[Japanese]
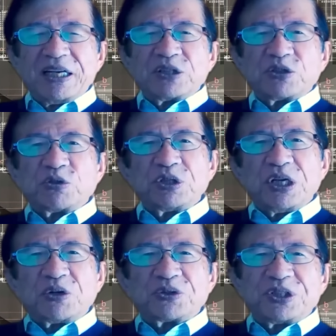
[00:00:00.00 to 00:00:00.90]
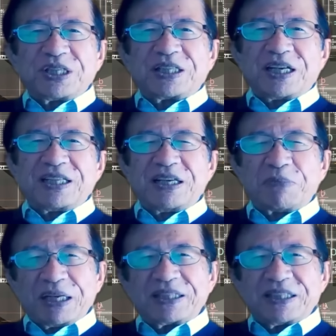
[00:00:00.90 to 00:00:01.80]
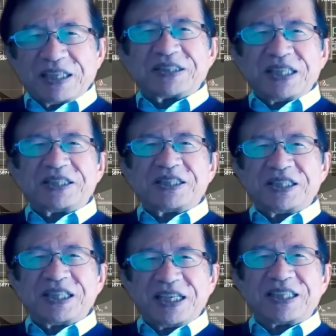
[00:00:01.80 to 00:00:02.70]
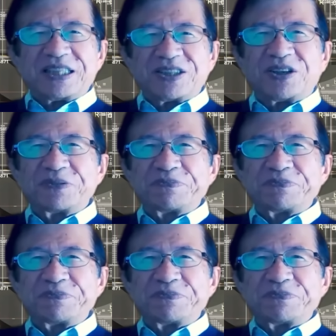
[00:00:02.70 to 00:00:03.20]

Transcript: そんなこと言ってたらね、全く前進しないんですよ。